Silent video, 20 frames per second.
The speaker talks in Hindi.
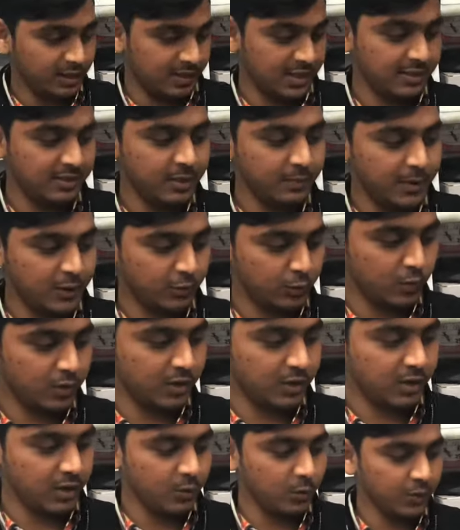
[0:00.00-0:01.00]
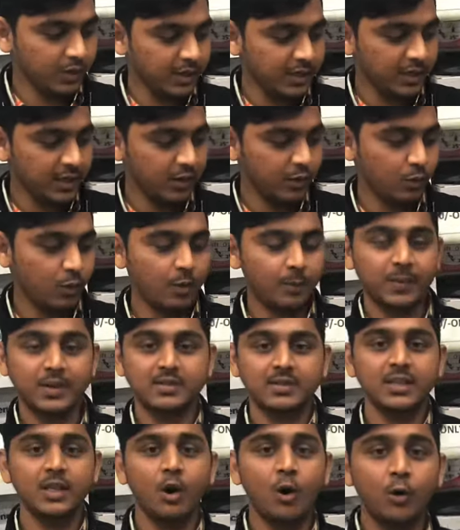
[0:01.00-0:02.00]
जैसे मैं इसको रखता हूँ कि ये ऑफिस से